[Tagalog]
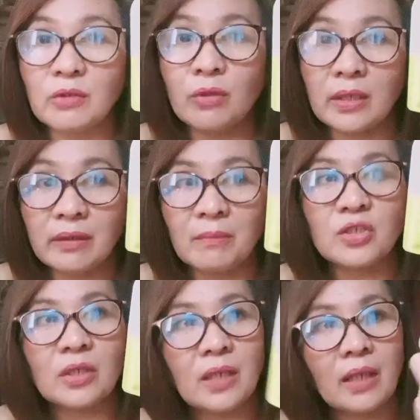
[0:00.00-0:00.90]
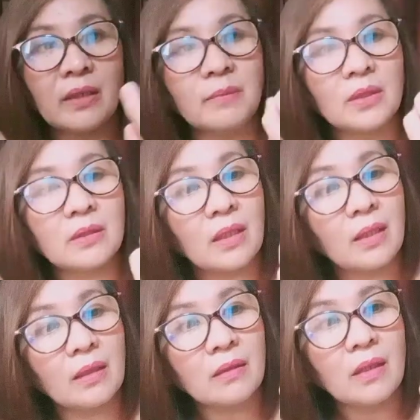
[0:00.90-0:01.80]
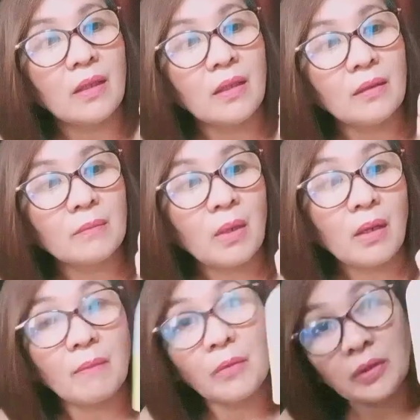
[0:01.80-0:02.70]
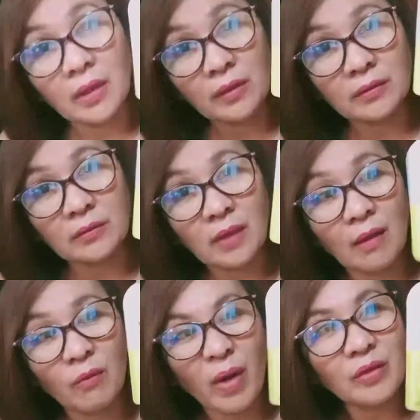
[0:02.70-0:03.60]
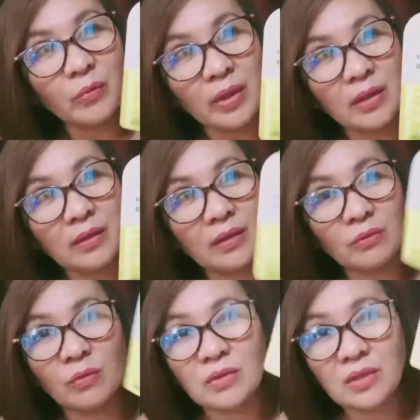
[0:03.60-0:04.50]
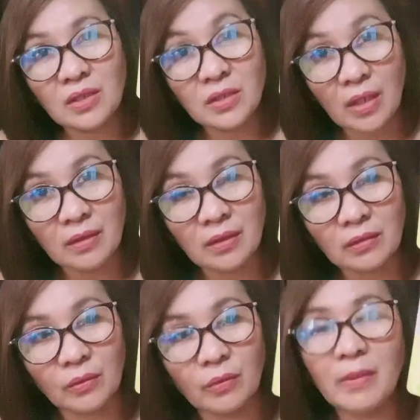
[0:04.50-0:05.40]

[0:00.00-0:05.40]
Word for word: ko lang naman siya gagamitin, baka more than uh, one week itong sachet na to.